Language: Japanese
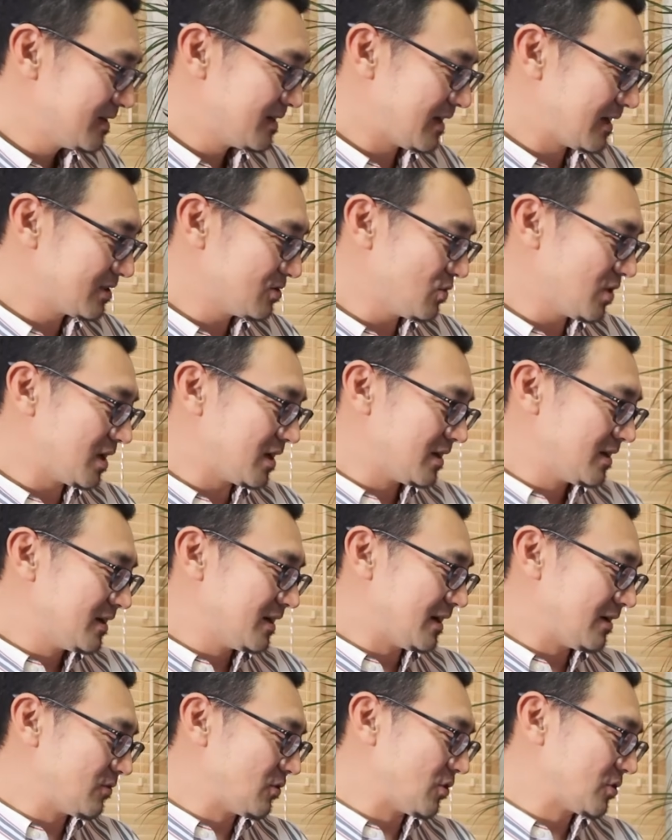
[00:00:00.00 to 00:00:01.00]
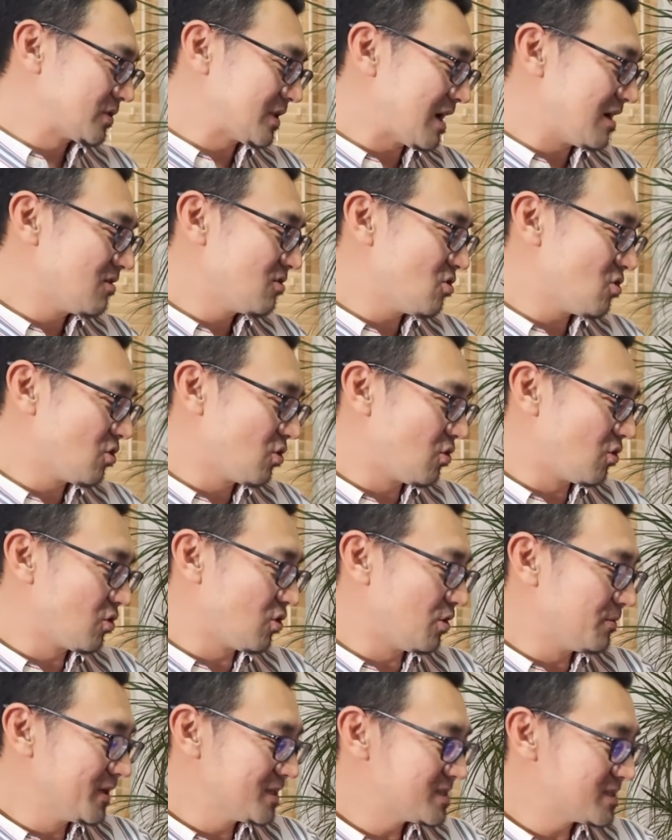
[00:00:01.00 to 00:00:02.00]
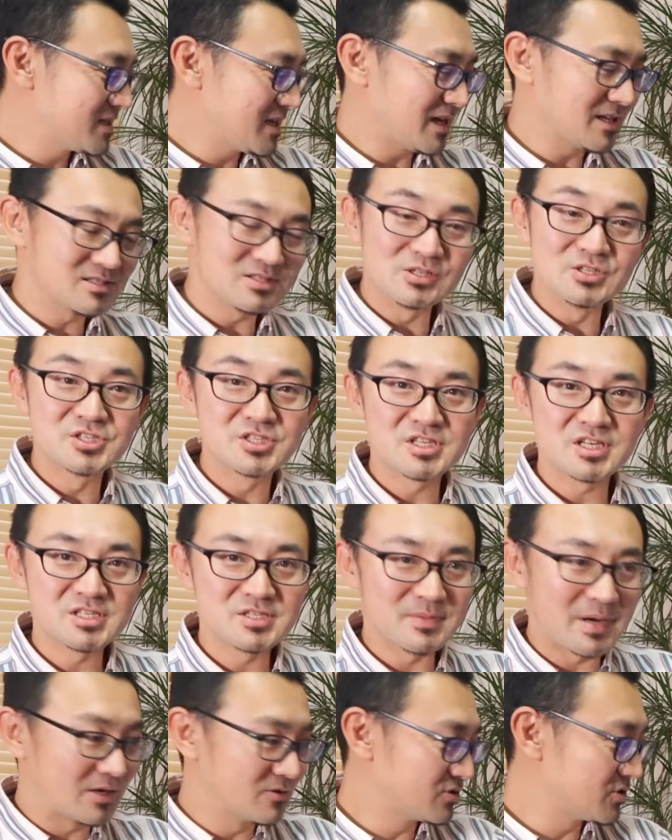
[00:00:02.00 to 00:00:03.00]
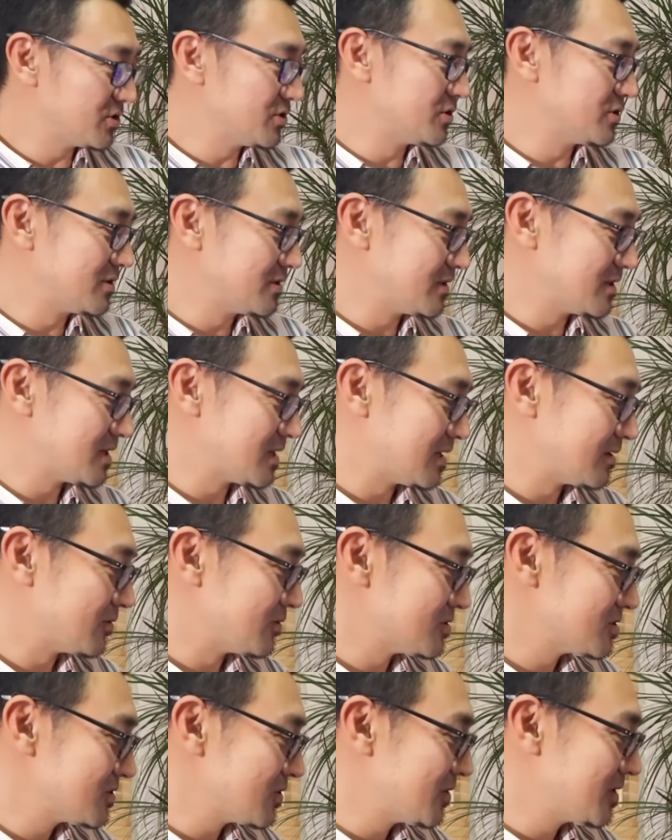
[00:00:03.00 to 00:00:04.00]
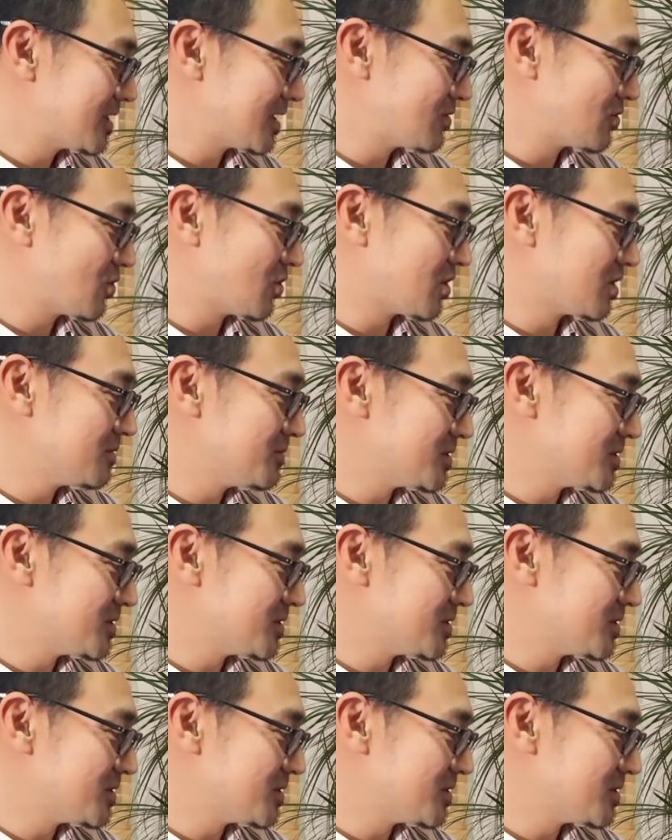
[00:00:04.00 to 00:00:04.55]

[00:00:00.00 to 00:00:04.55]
あとはあの単語をこう個別に発音してしまうというあのそういったところに